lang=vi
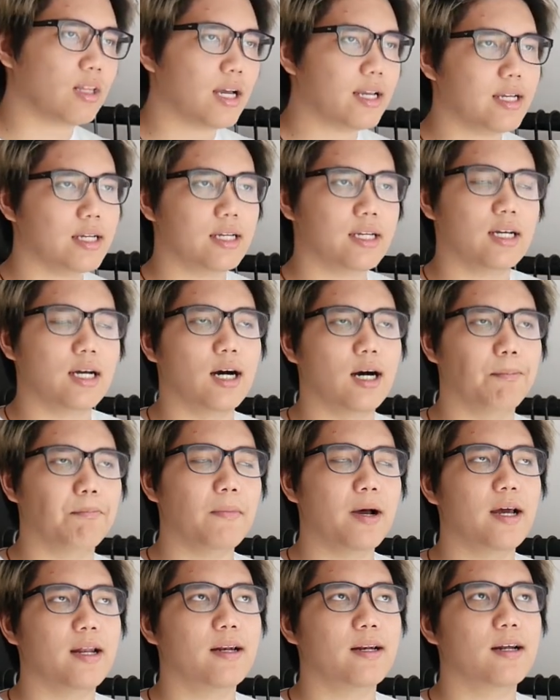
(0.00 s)
Tây ở
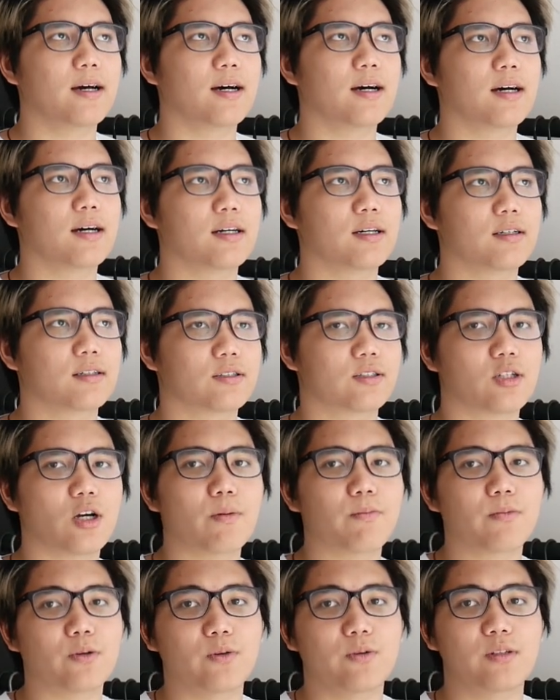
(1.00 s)
bên uh,
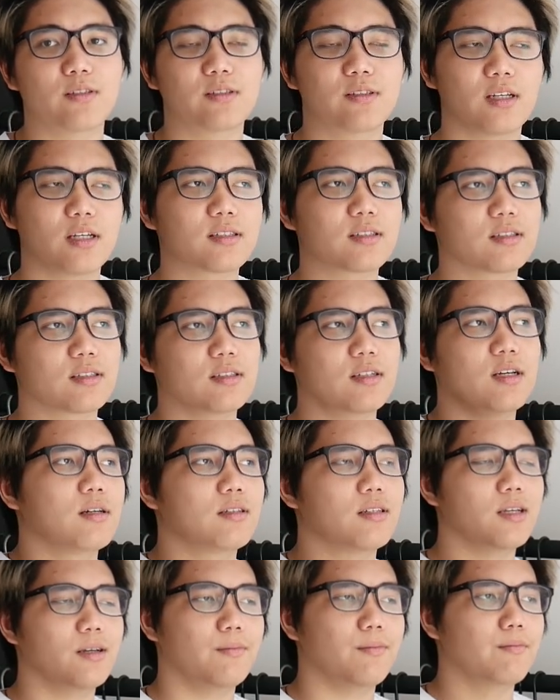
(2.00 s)
shop Unisex.
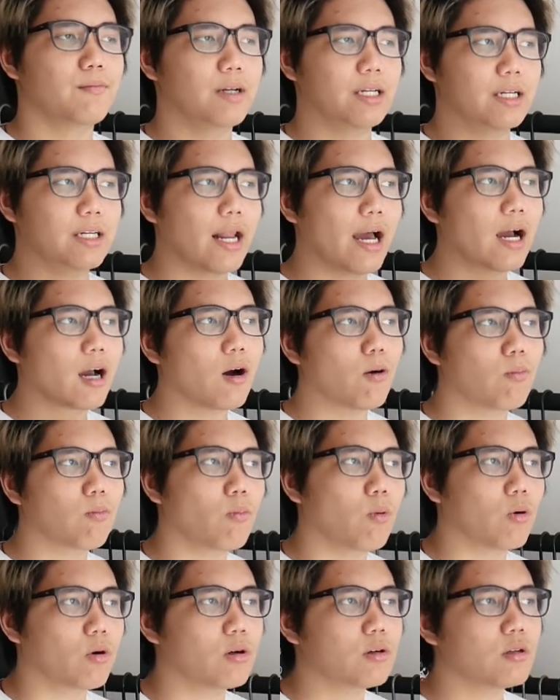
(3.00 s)
Thì mình đã không
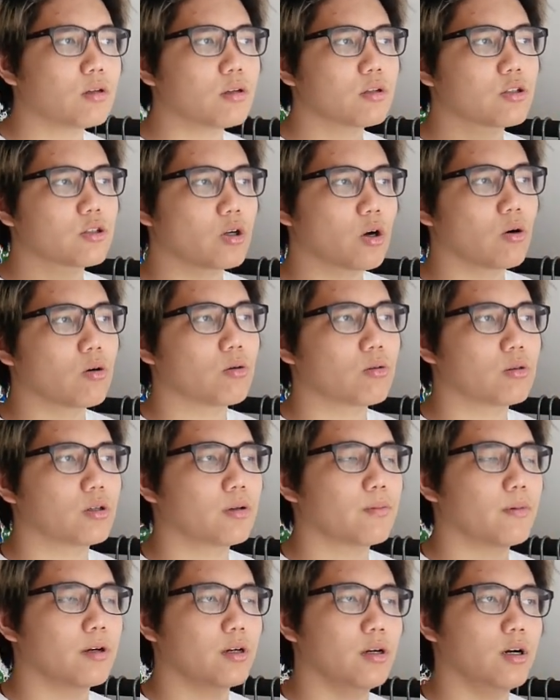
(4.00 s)
muốn show
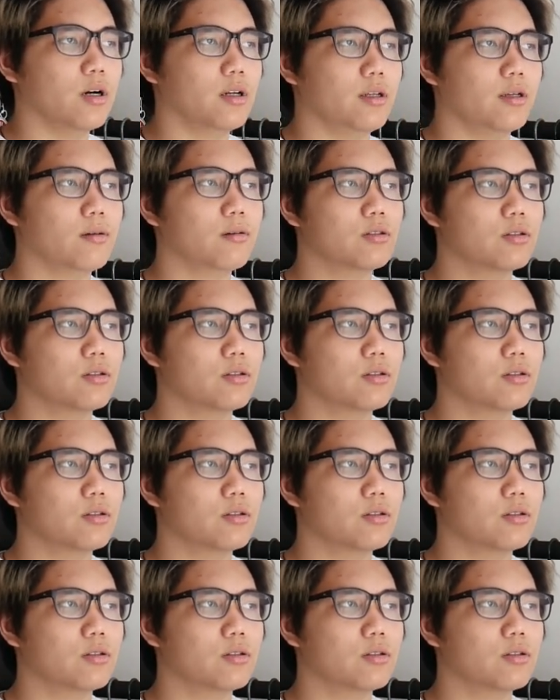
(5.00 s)
cho mọi người những